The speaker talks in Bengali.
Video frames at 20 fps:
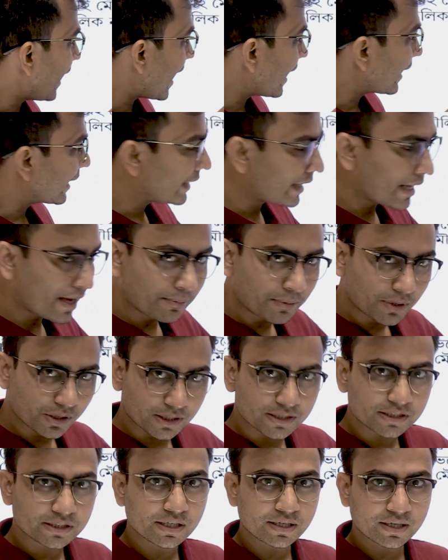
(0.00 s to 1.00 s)
এককে আমি
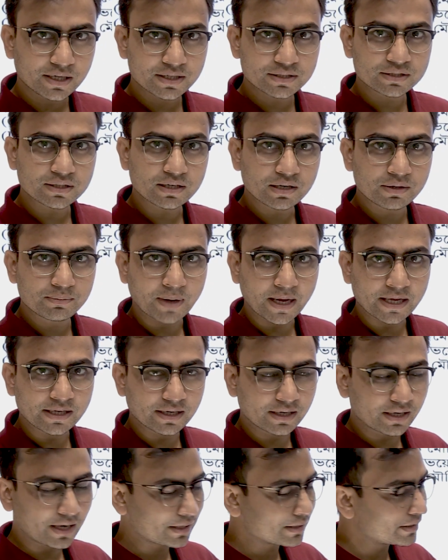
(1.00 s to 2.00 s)
কনসিডারেশনের
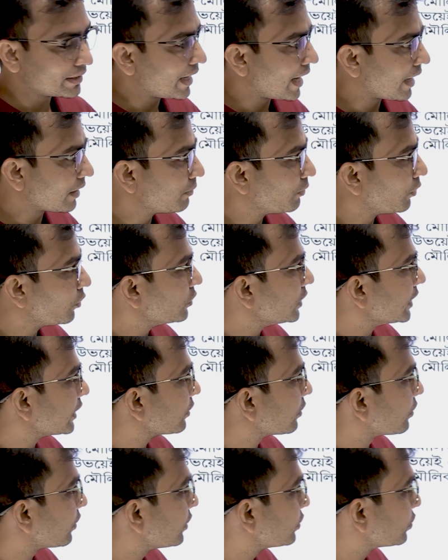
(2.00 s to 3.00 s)
বাইরে রাখছি এক
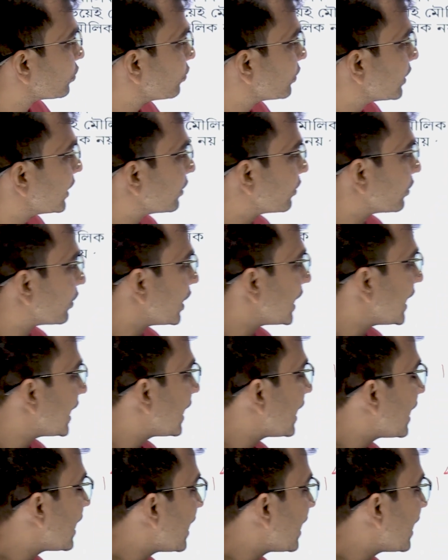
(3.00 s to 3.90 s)
মৌলিকও নয় যৌগিকও নয়